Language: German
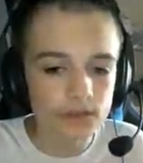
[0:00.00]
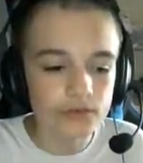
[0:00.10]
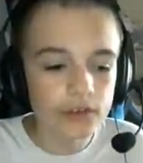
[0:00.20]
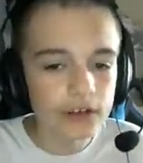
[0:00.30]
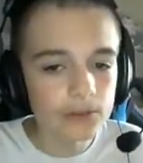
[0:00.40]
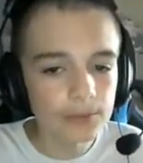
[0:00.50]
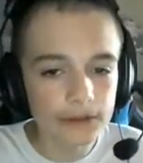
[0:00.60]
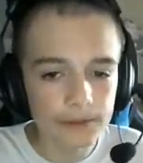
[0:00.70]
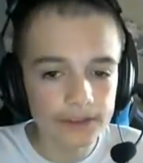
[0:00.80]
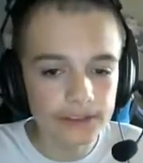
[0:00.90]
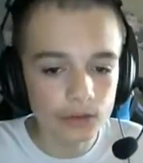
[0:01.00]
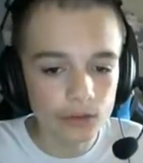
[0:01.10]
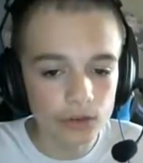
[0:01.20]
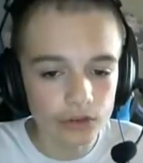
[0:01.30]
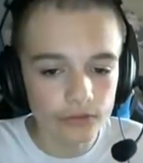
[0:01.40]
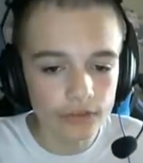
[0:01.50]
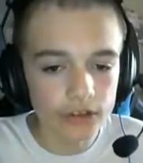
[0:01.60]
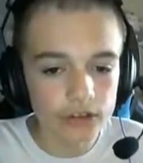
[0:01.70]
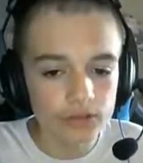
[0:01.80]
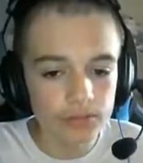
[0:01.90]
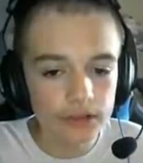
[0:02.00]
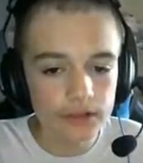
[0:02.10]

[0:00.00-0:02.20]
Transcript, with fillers: Zwar, guck mal, wenn wir hier hochlaufen, ne? Guck mal.